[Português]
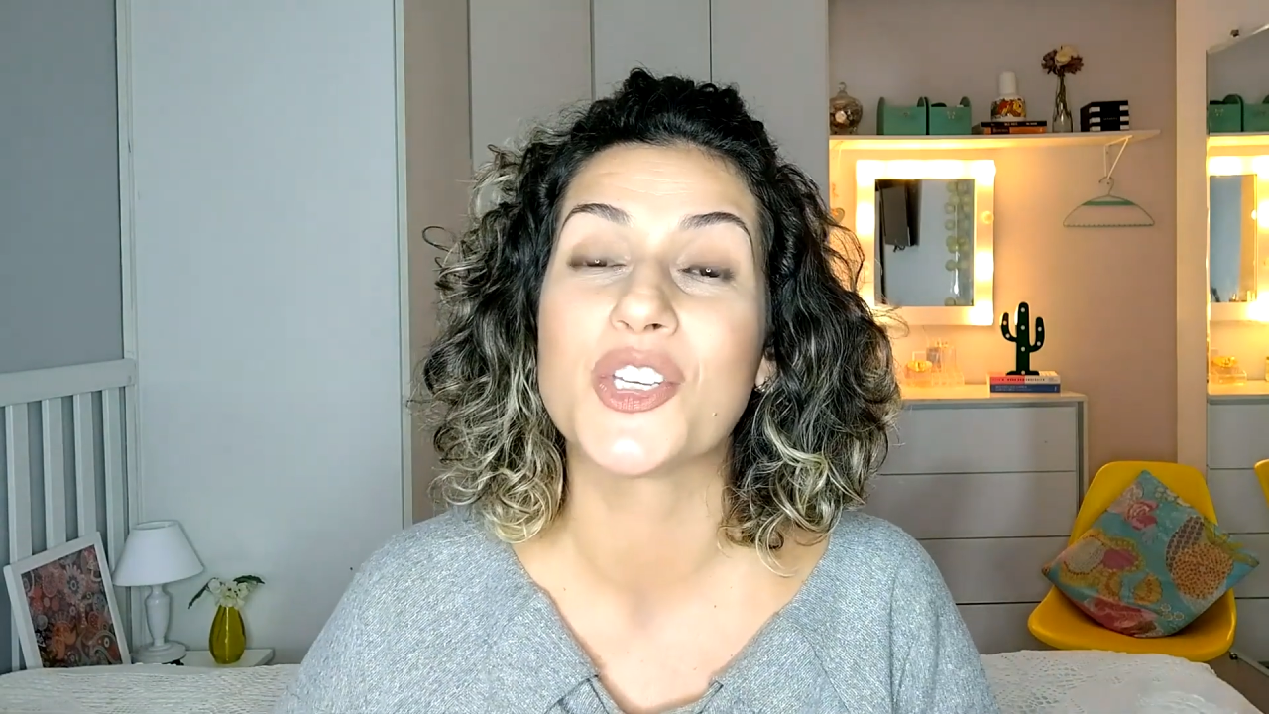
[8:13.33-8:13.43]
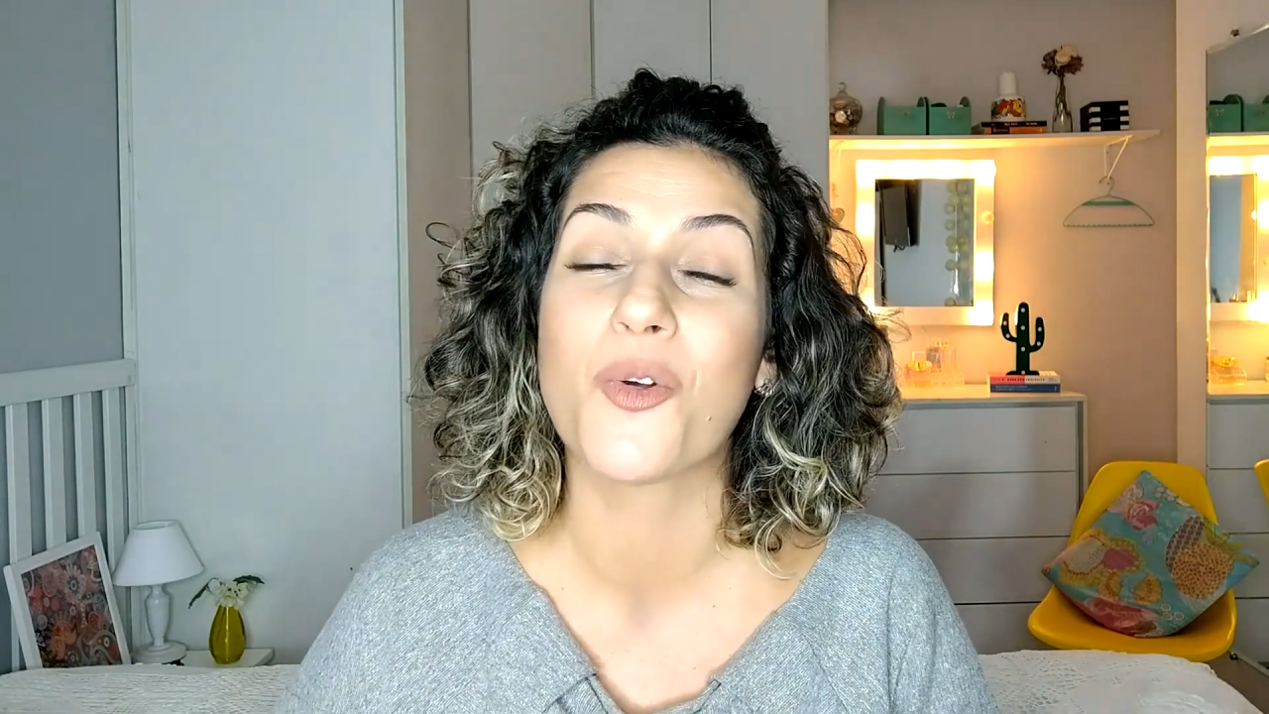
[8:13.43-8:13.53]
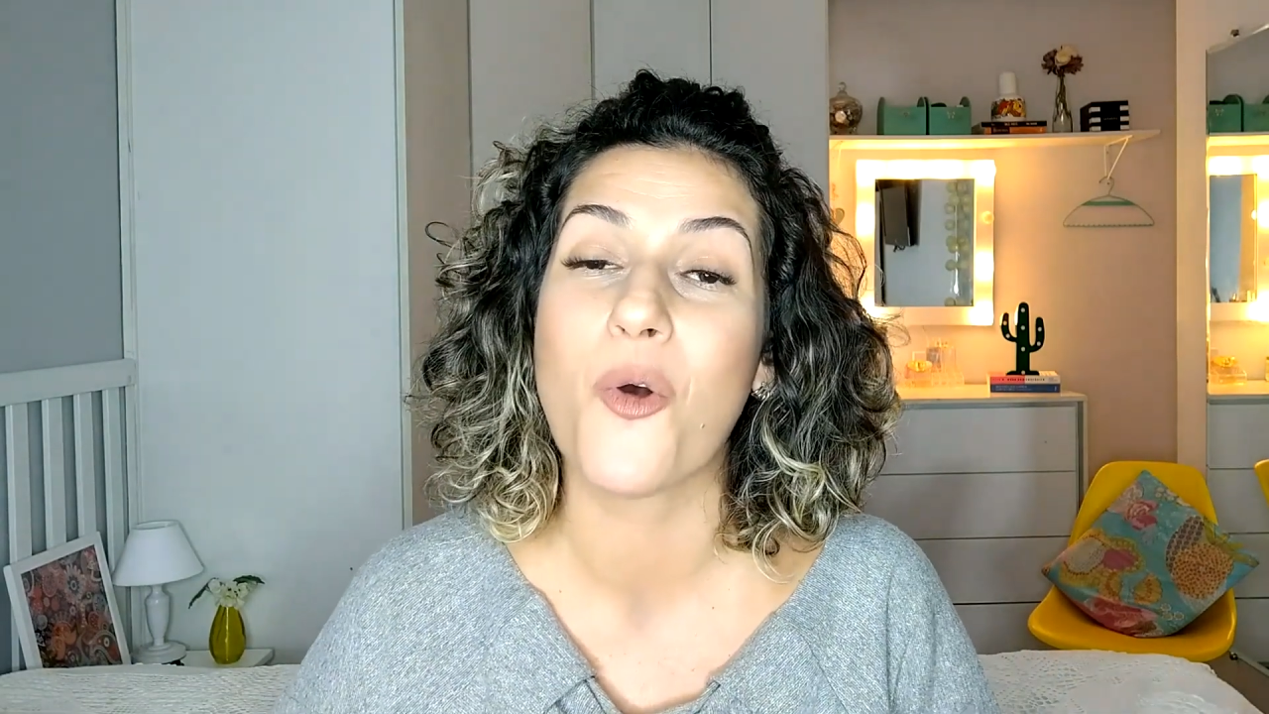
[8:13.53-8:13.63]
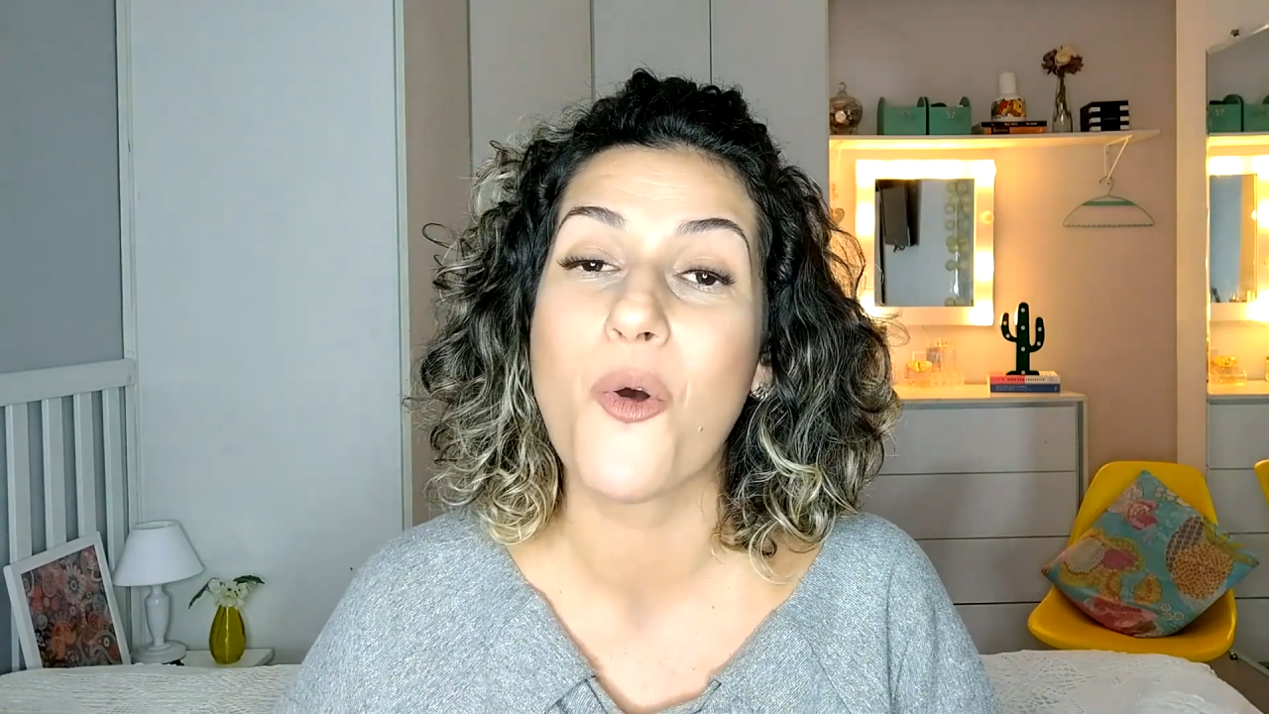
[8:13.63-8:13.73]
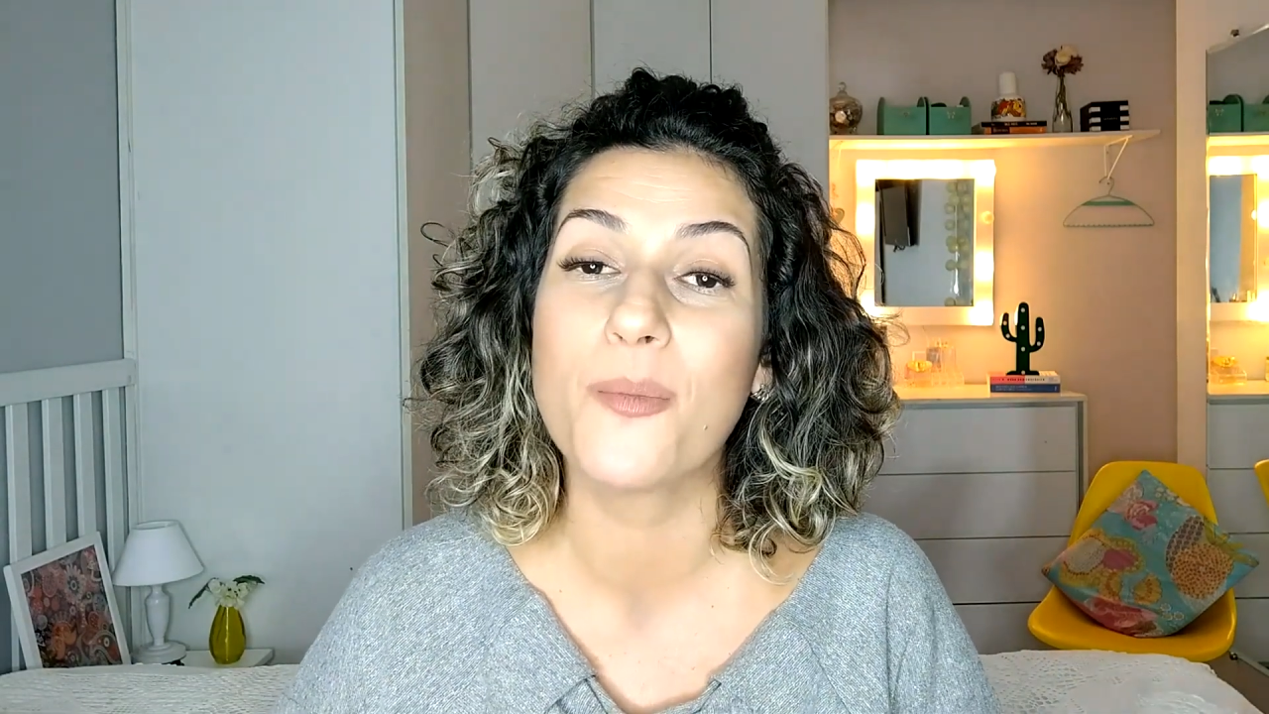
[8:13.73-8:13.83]

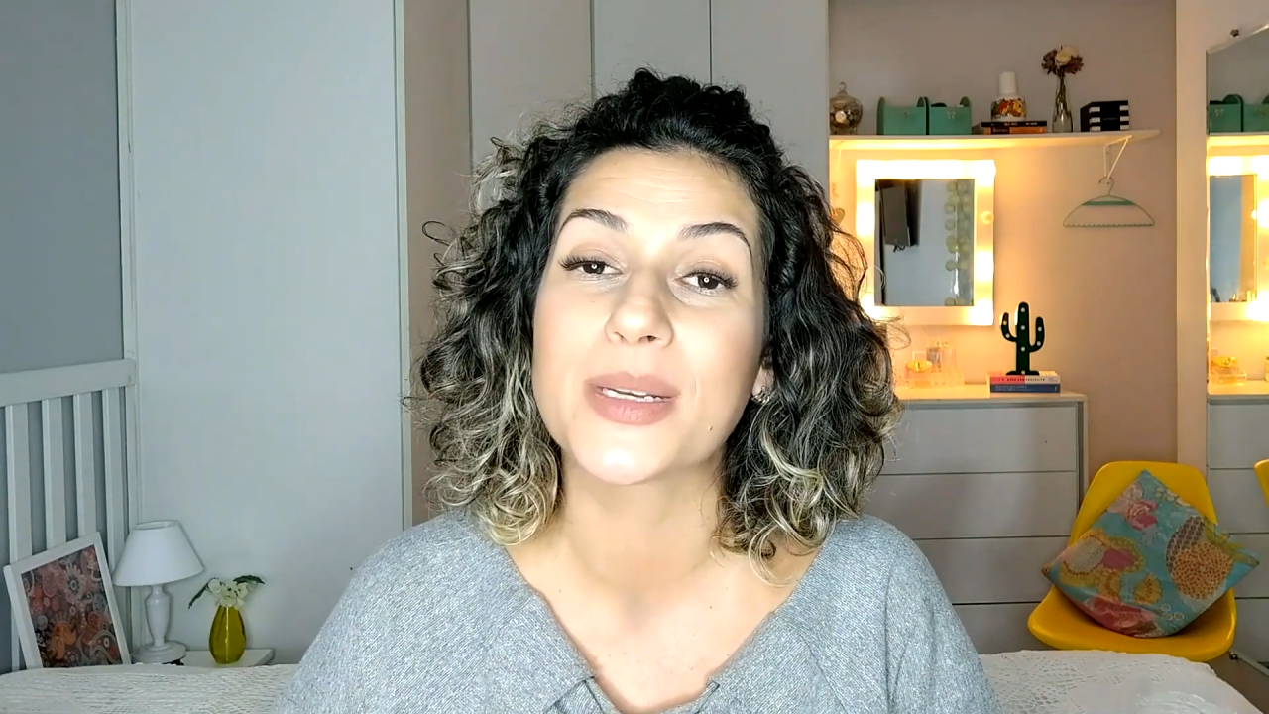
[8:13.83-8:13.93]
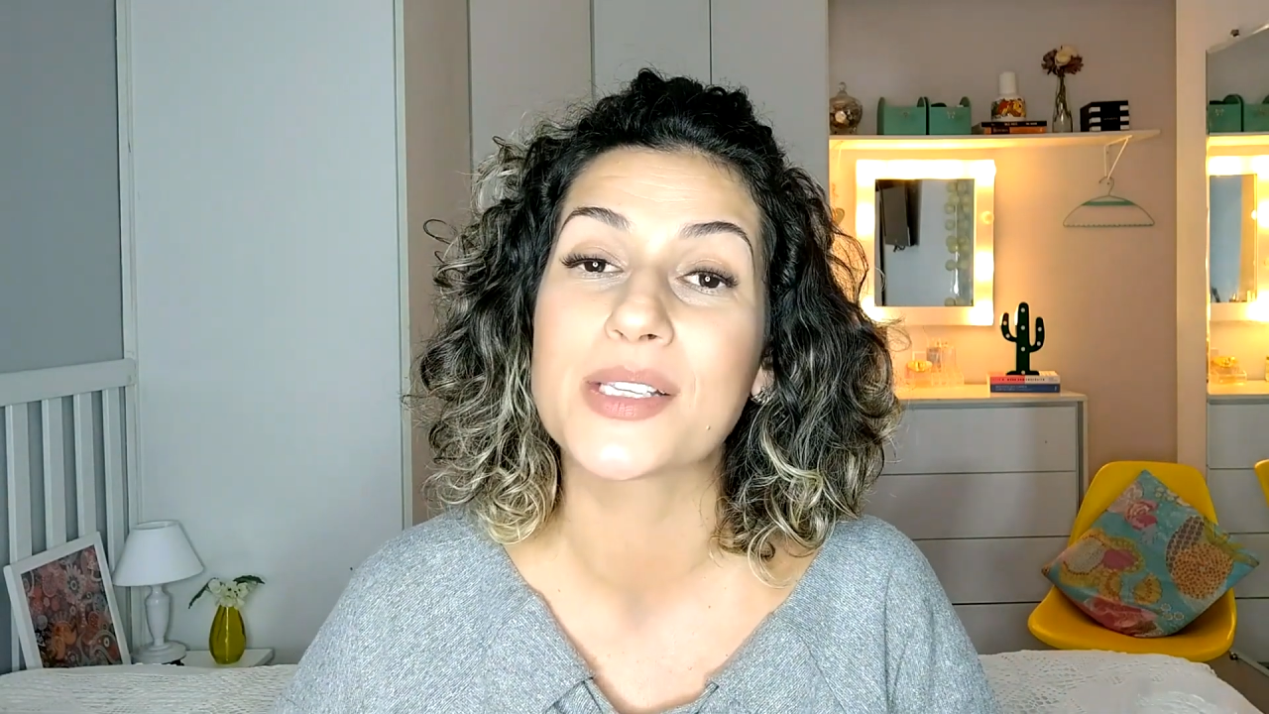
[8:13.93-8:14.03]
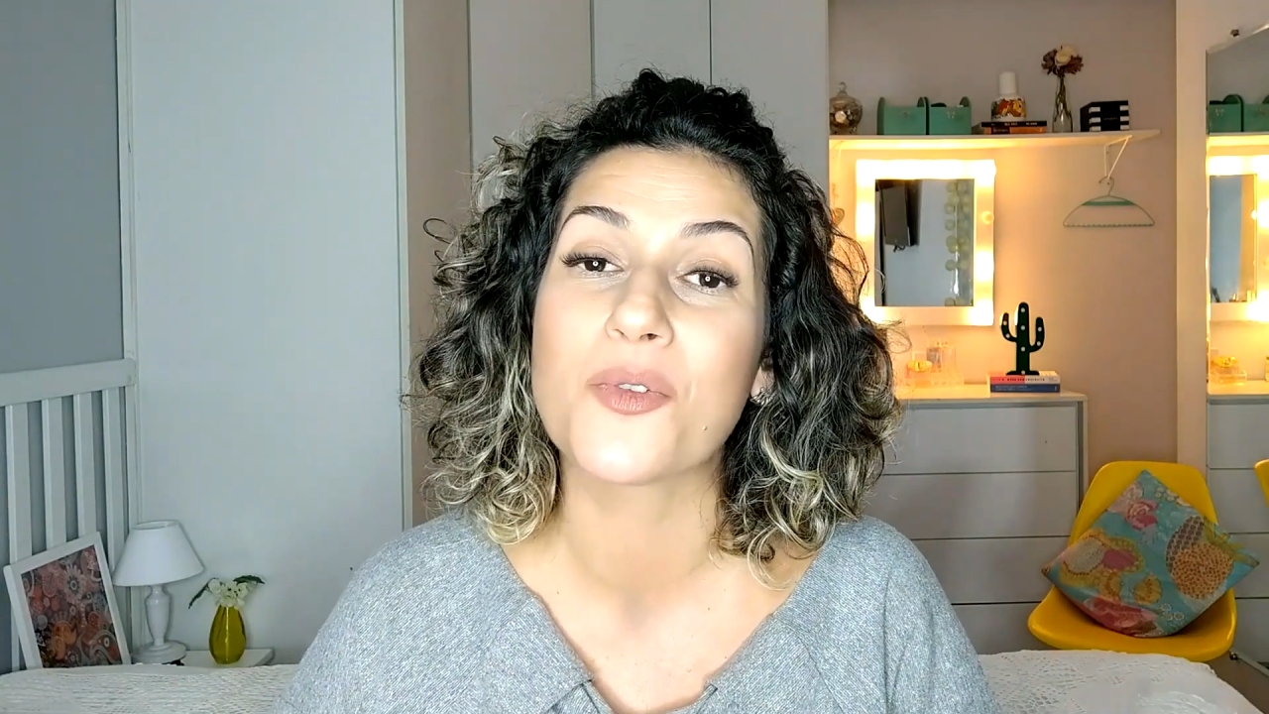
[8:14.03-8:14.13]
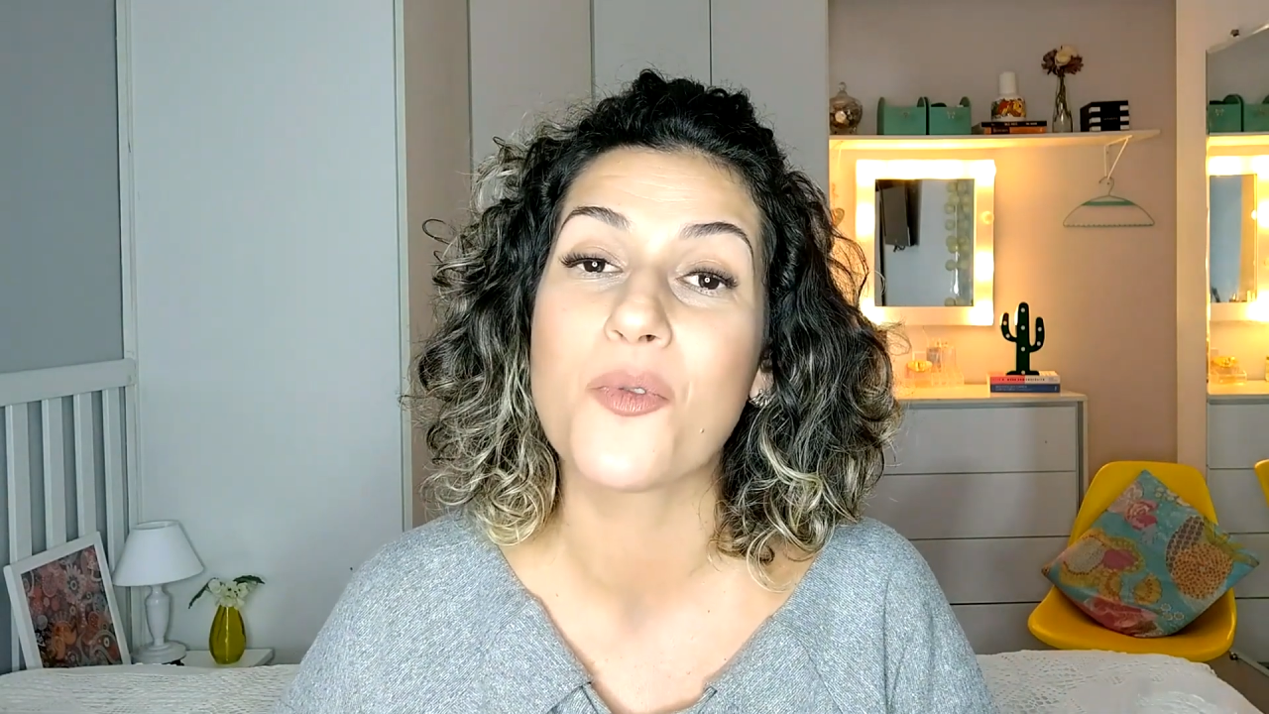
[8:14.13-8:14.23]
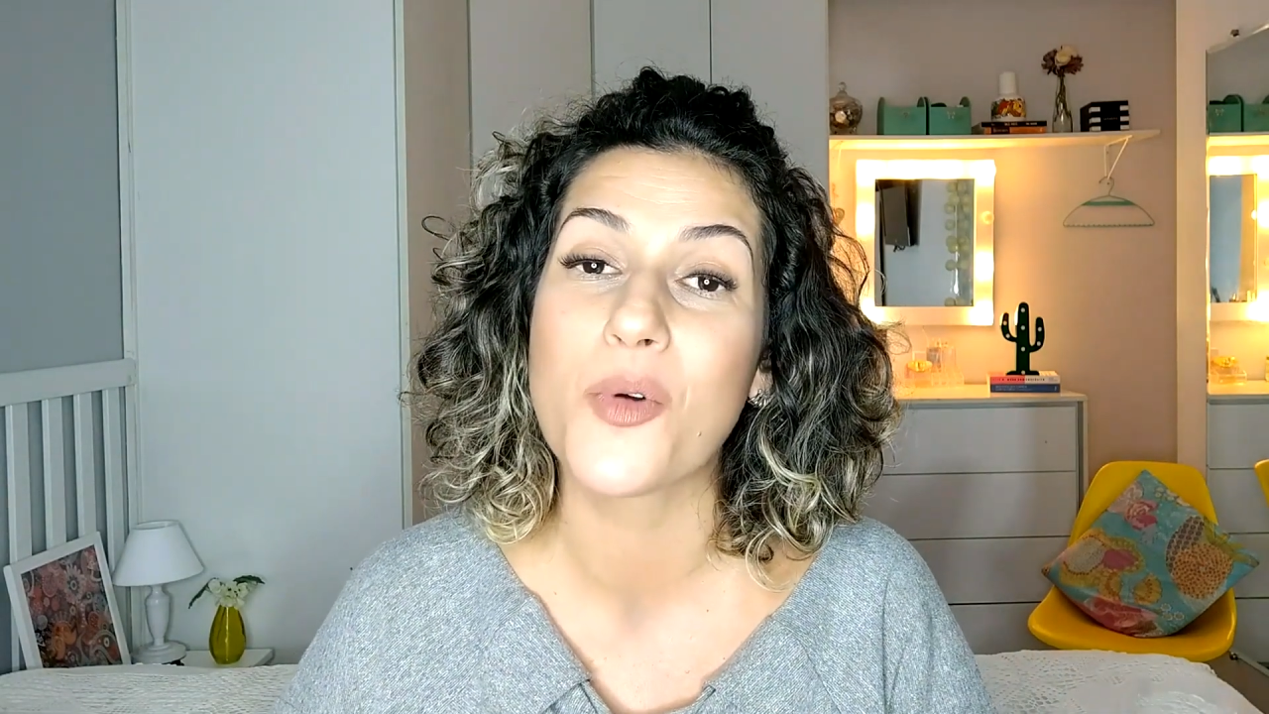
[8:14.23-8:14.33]
de compras com